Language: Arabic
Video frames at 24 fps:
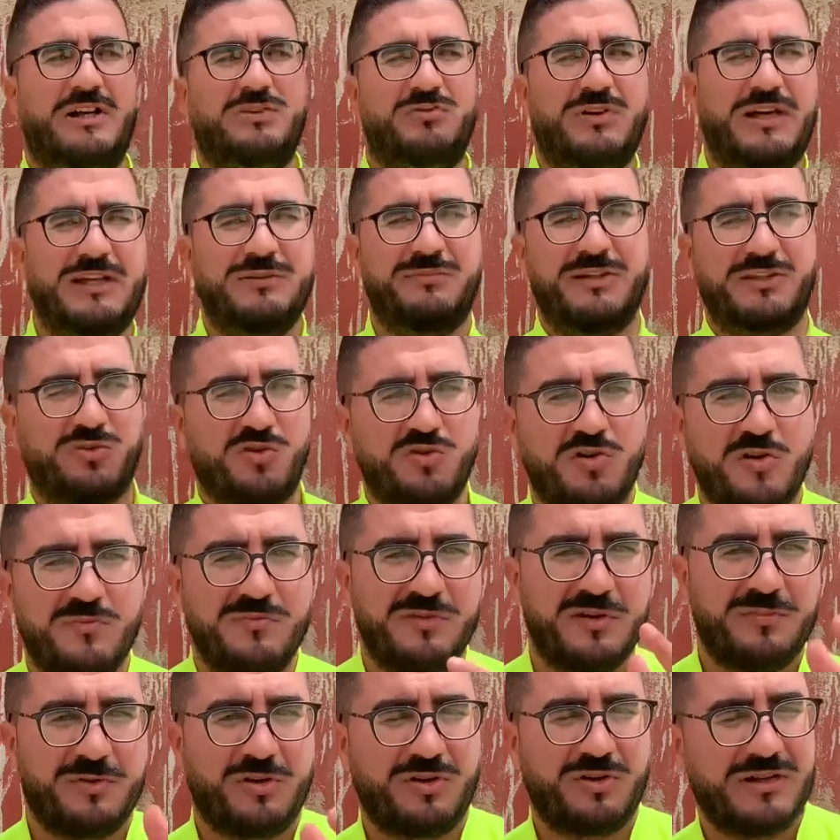واحد مع اخوكم
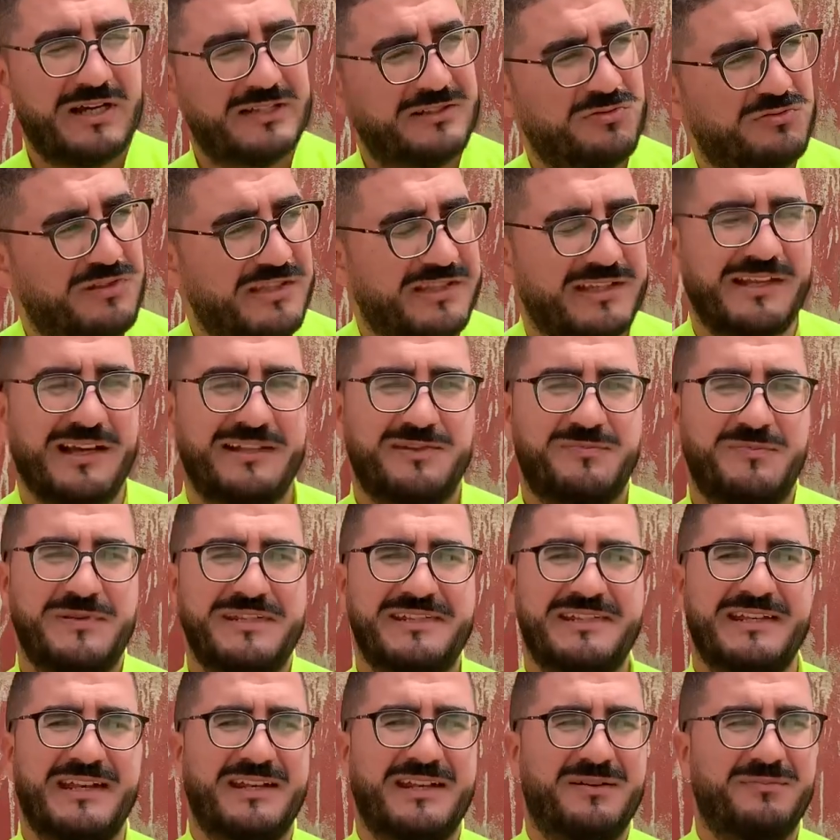البرقادي وديت كاس
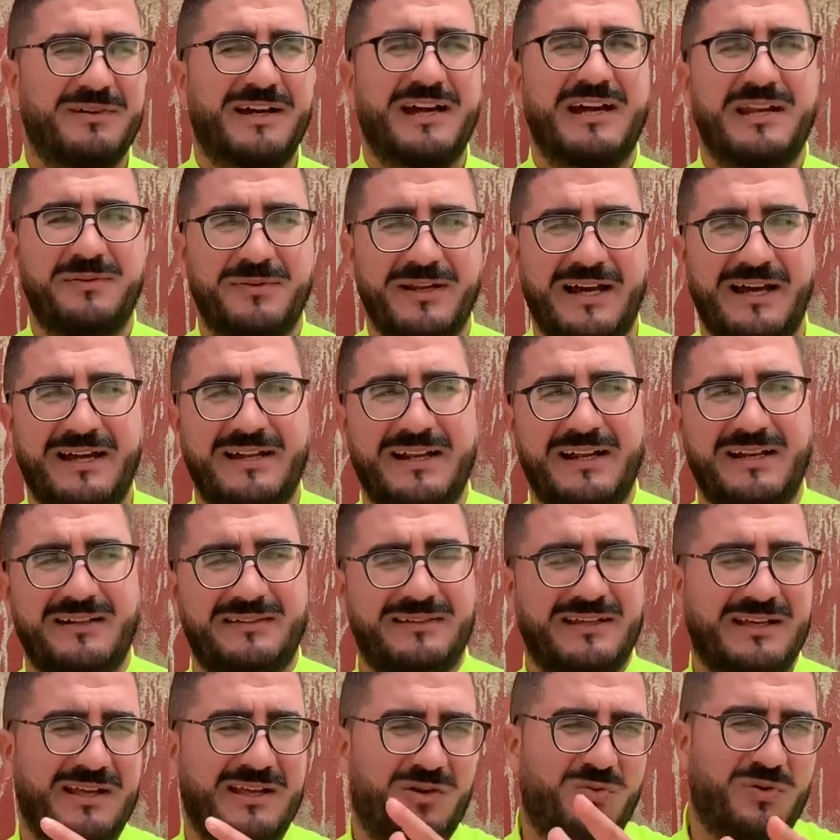سبيسيال المغاربه الاحرار
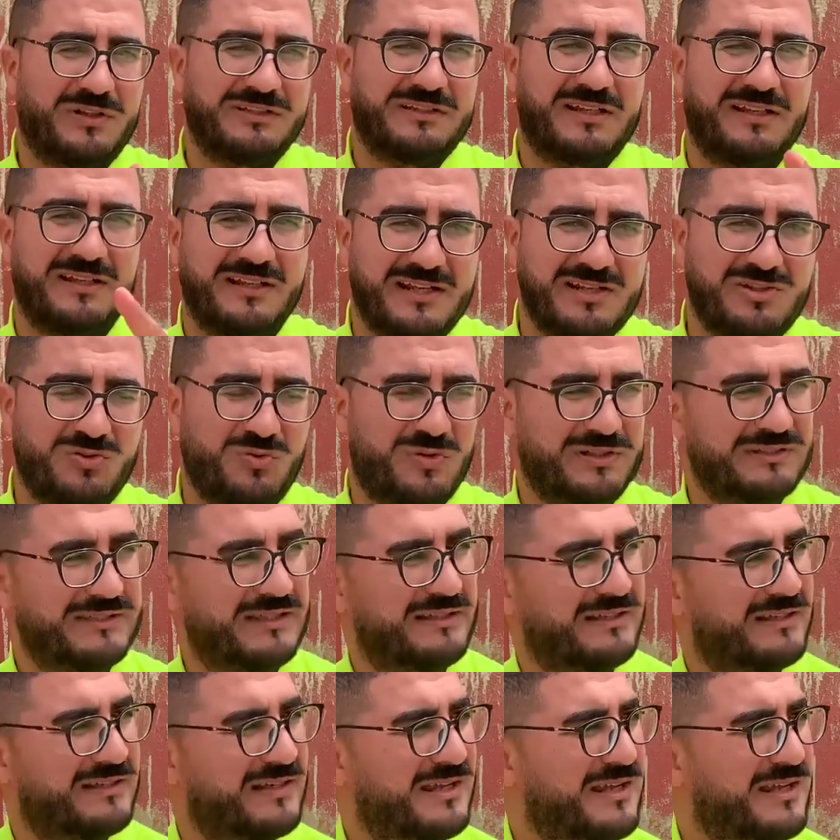داخل الوطن خارج الوطن